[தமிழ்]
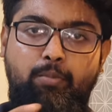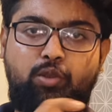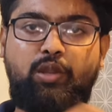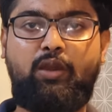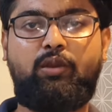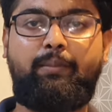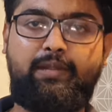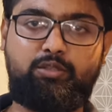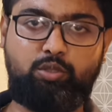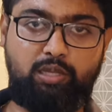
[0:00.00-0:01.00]
புக் நோ
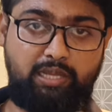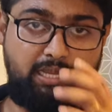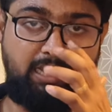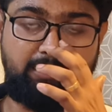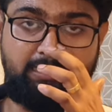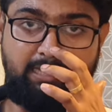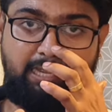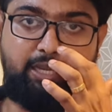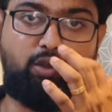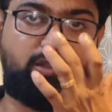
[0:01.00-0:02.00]
அப்படின்னு சொல்லி அந்த
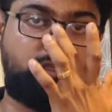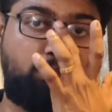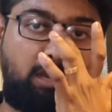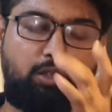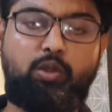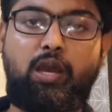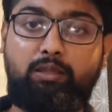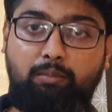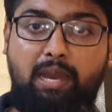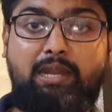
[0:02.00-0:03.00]
ஐகான் வந்து மாறும்
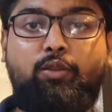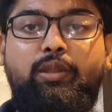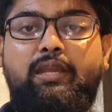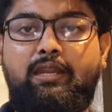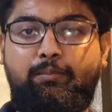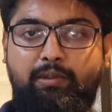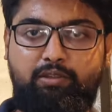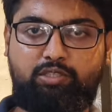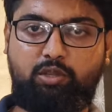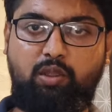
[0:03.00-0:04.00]
அது மாறினோடனே கிளிக் பண்ணி
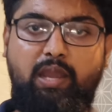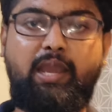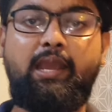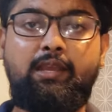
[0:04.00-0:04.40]
வச்சுக்கோங்க